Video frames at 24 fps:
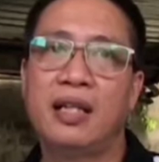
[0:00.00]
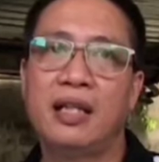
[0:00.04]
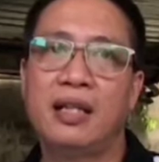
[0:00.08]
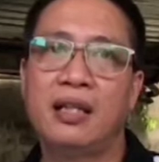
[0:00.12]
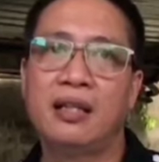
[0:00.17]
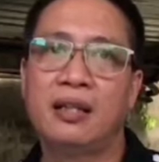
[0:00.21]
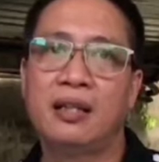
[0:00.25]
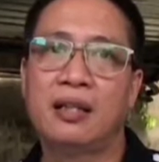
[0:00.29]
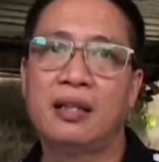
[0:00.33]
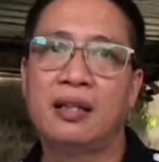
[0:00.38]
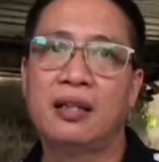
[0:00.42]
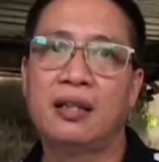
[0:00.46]

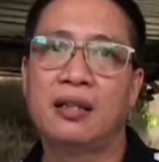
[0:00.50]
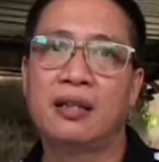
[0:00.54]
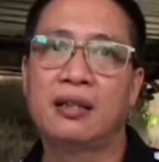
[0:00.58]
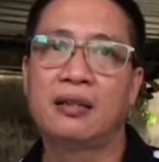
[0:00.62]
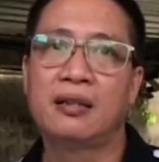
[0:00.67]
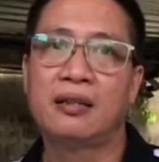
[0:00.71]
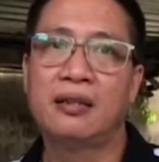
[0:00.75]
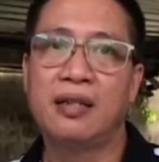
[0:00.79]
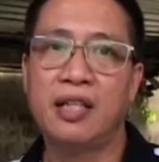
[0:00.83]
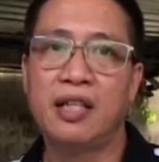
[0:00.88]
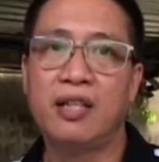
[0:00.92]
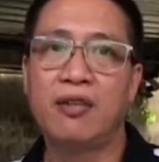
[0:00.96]
gid
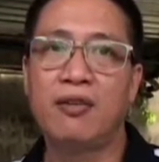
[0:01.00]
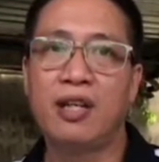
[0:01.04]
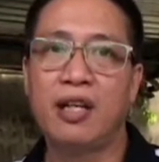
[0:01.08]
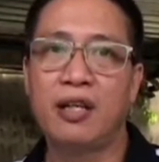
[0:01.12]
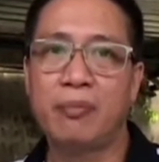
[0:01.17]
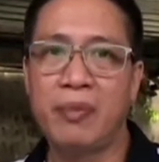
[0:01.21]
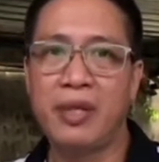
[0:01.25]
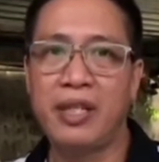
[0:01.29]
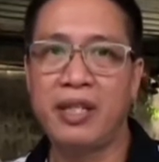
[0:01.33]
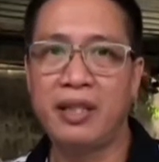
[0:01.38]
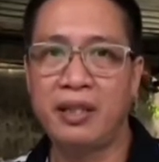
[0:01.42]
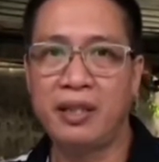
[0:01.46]
ang
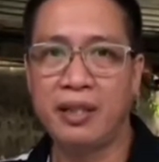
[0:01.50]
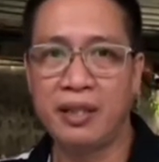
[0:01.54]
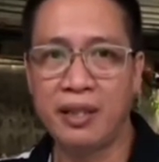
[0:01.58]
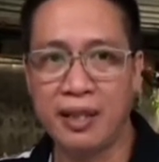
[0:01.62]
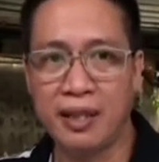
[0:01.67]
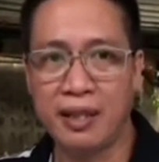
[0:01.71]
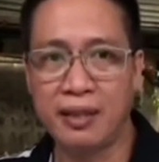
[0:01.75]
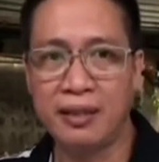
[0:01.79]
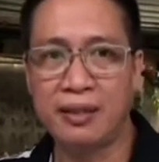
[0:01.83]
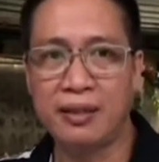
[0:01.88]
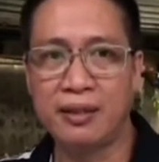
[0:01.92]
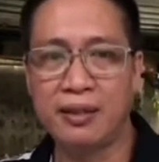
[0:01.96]
regular
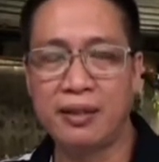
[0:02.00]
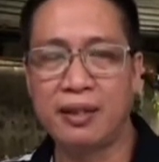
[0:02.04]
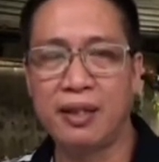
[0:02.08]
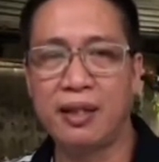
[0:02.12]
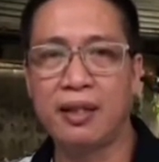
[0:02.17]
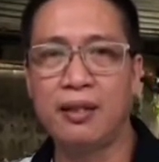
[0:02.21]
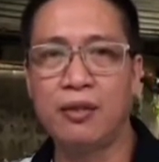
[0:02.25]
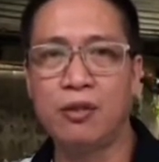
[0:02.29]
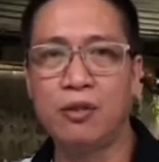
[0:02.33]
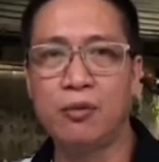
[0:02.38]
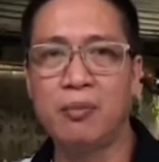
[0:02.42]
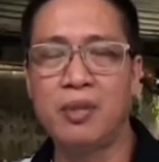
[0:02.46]
maintenance
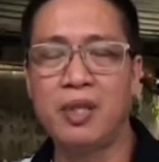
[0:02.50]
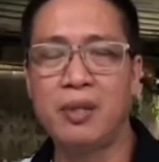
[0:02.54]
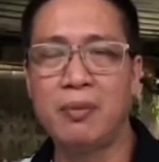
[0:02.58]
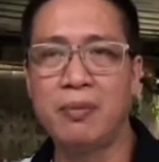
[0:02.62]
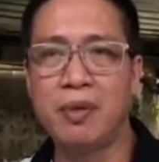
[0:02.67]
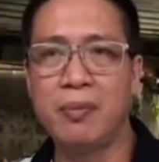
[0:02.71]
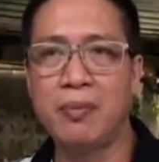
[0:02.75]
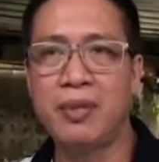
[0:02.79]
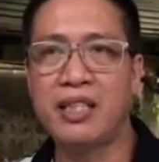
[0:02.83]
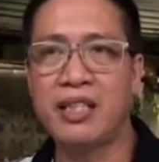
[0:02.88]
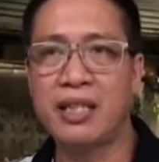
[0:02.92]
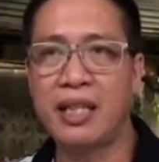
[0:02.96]
kag kon may
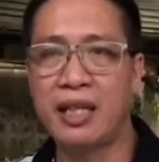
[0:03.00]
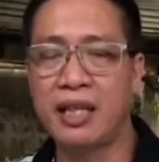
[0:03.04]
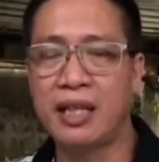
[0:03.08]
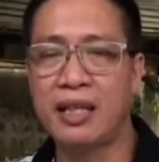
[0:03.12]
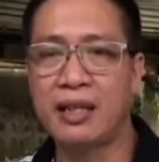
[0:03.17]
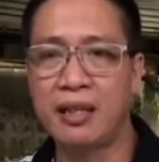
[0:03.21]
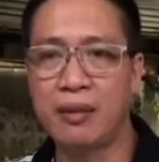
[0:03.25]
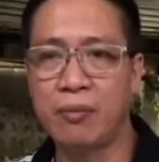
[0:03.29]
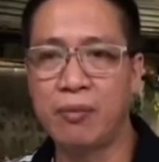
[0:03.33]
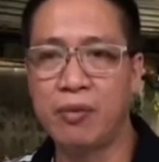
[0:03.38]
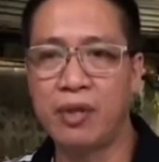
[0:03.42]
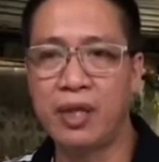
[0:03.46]

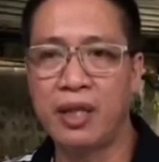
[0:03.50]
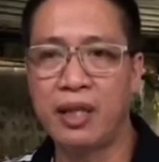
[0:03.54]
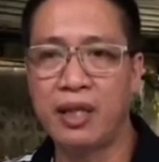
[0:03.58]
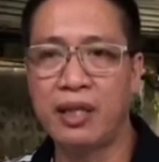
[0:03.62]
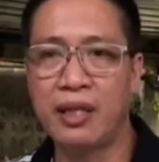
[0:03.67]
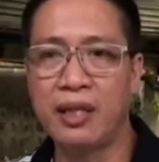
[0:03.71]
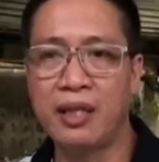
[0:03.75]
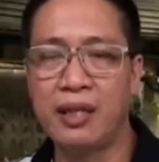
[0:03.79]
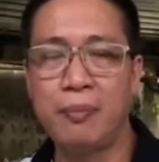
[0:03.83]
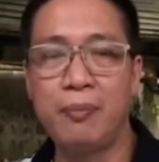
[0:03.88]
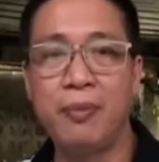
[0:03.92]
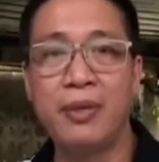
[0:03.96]
mabatyagan kamo
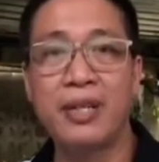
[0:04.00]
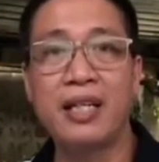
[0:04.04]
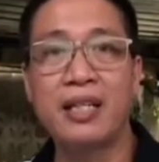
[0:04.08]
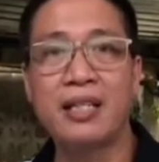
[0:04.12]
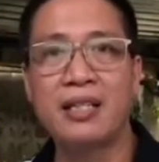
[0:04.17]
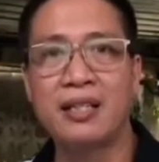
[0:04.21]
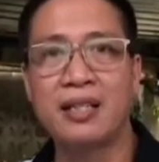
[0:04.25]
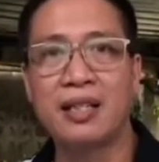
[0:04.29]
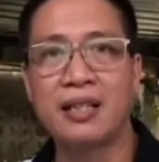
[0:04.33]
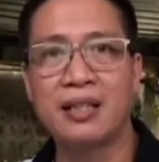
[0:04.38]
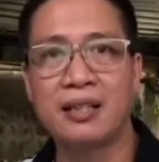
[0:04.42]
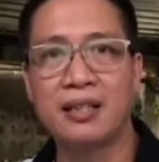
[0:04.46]
ganing a
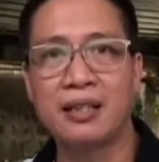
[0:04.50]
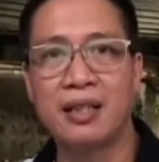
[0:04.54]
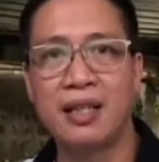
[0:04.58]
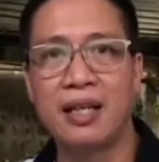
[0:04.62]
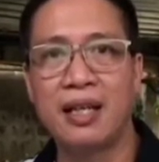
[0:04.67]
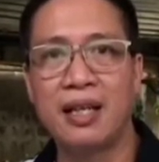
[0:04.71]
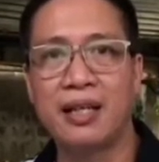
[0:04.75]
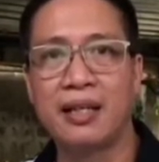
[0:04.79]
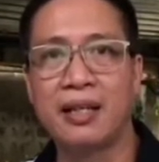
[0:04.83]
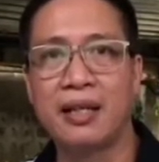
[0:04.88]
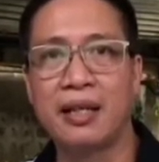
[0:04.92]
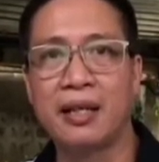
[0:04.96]
diferensya sa
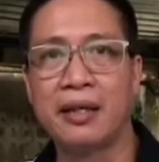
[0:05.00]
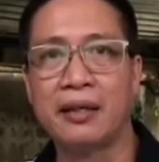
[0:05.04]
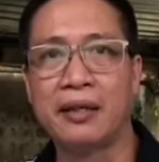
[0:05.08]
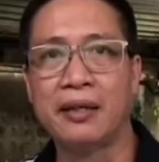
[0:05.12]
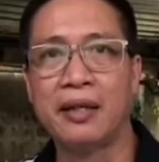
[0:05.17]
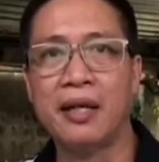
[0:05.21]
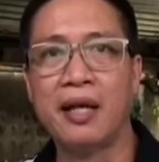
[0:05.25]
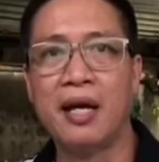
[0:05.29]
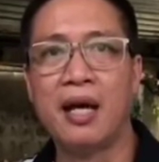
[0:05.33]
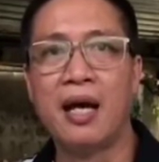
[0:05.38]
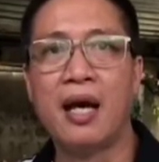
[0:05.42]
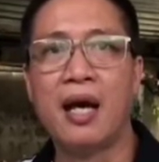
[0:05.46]
salakyan
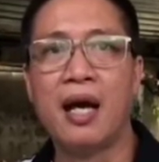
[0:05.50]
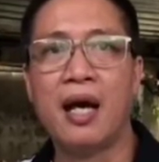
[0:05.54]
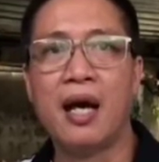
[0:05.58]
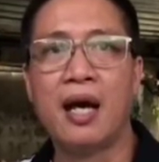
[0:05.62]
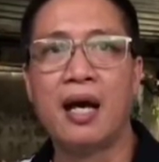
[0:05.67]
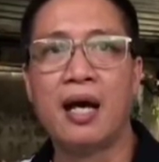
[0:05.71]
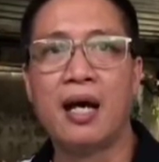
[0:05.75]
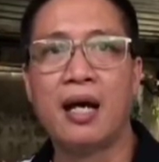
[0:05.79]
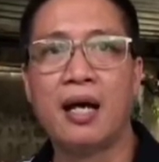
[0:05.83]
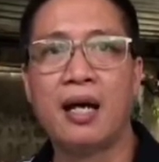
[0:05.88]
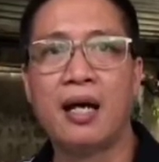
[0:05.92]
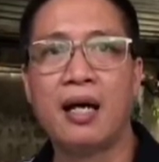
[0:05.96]

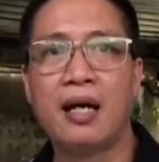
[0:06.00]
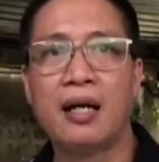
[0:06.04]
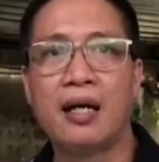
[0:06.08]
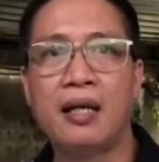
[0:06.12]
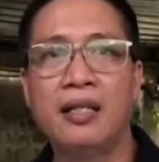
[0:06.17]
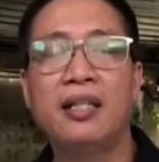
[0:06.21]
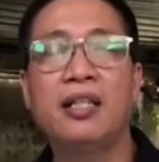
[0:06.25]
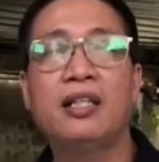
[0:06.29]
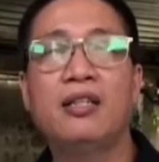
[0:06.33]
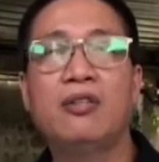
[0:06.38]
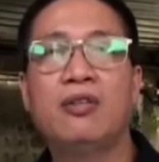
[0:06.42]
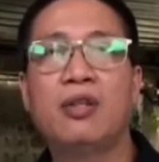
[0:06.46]
uh,
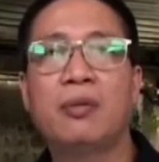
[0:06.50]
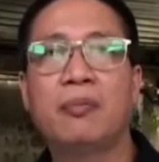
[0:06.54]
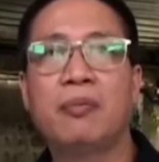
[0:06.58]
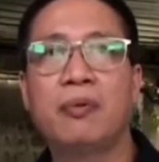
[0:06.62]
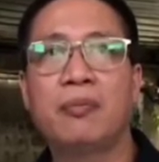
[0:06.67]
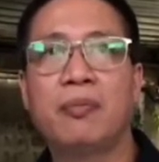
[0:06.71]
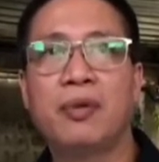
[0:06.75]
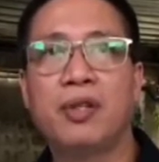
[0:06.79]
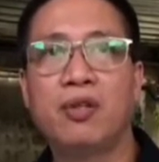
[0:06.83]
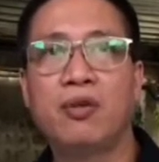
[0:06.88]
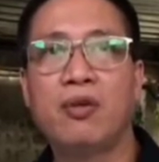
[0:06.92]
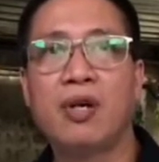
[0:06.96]
hindi nyo na
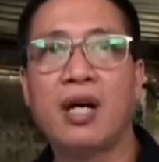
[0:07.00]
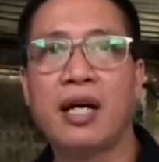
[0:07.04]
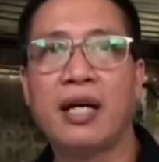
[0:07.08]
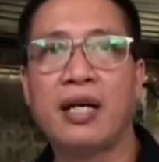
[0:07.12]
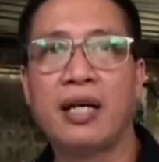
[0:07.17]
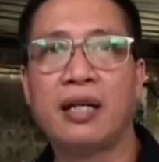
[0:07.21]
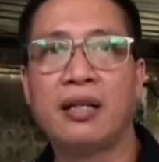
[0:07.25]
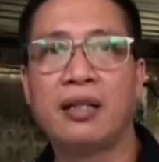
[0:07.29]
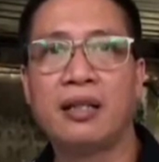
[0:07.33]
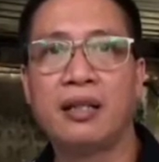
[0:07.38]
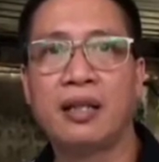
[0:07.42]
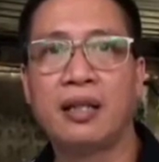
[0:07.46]

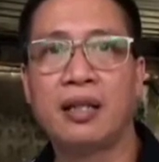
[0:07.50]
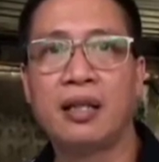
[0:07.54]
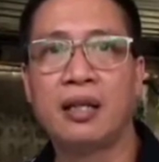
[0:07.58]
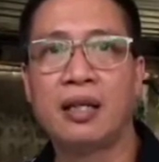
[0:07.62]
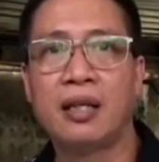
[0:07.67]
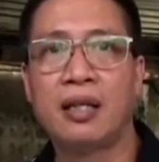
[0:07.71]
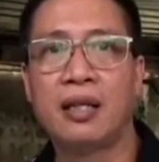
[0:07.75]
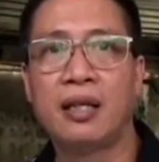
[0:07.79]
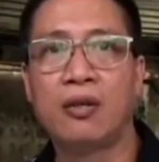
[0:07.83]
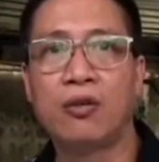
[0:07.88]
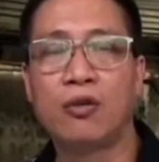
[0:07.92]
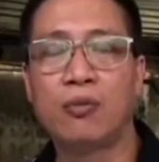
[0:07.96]
pagpadugayan nga
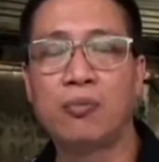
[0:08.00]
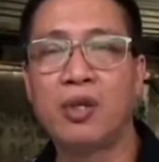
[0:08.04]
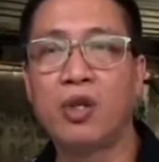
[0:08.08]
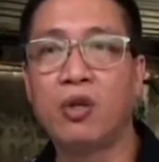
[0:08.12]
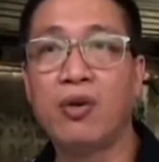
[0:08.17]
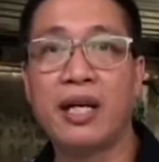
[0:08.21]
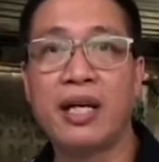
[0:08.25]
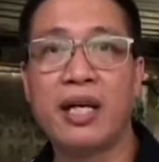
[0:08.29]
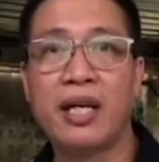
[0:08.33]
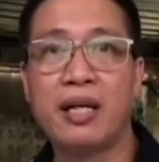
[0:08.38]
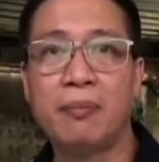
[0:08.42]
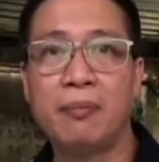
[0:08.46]
uh,
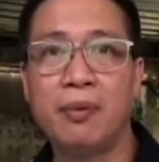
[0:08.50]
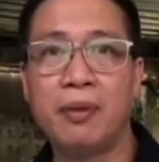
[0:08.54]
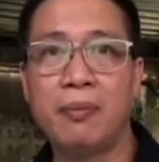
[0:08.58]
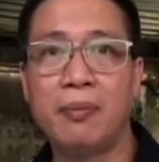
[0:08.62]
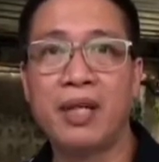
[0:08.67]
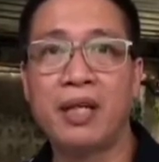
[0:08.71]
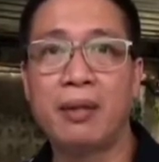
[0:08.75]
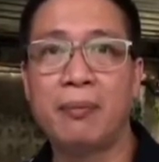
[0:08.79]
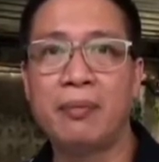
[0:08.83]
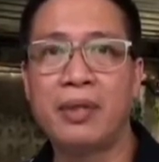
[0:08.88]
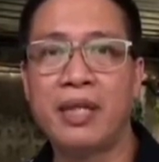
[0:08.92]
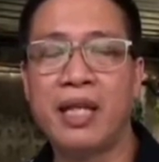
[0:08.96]
kumadugayan pa
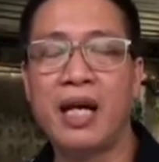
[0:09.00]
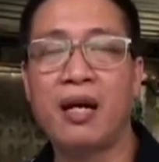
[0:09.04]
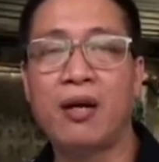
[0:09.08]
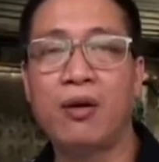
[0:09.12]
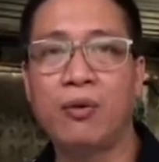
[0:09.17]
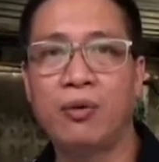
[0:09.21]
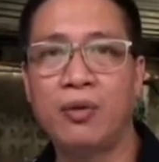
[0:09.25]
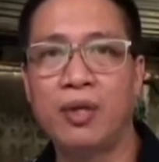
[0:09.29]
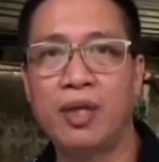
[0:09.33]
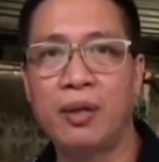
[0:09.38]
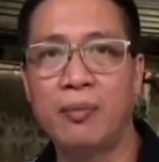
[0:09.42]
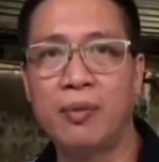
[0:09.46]

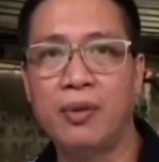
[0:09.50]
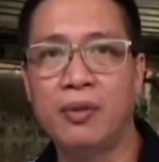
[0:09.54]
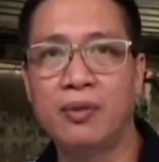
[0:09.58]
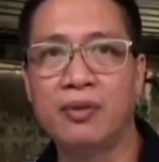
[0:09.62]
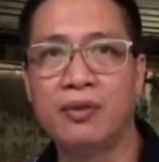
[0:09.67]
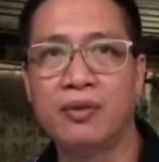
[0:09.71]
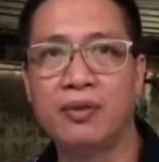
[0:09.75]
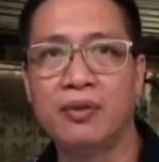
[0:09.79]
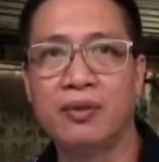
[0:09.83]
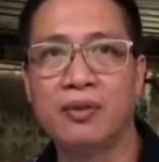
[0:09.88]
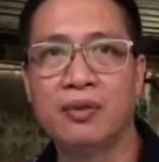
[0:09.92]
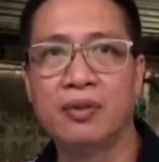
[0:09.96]
madako na mo
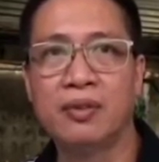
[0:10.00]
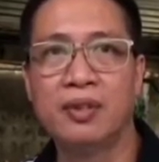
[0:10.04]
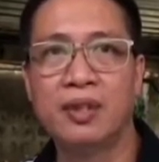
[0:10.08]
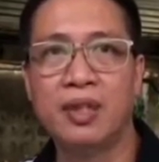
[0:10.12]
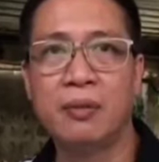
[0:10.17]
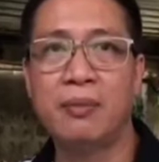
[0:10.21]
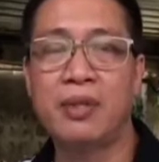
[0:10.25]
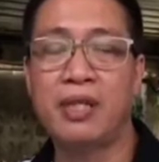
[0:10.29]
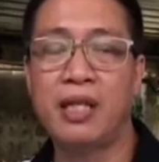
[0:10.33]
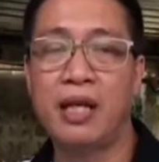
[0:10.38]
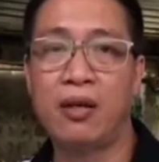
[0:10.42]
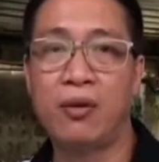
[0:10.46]

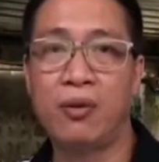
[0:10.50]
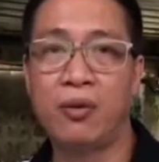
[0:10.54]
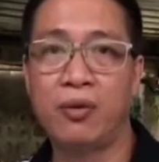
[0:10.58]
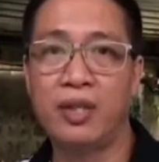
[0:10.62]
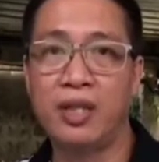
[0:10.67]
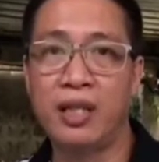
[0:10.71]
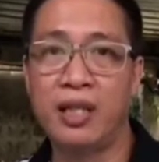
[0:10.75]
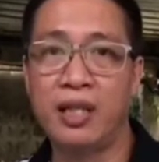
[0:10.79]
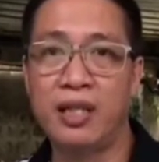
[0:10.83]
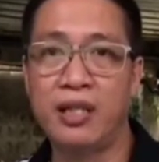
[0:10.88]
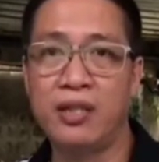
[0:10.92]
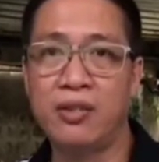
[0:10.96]
ti madako
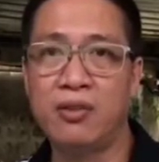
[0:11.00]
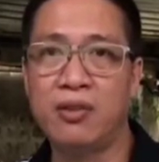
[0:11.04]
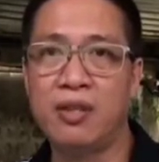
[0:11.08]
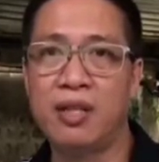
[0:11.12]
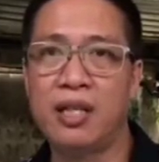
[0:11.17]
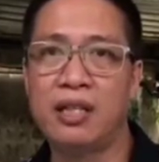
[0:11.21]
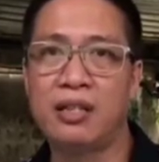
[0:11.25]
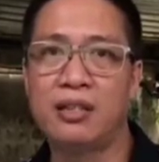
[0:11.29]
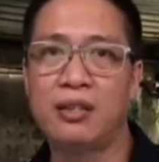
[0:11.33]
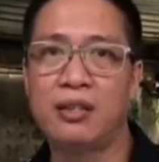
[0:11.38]
gid ang inyong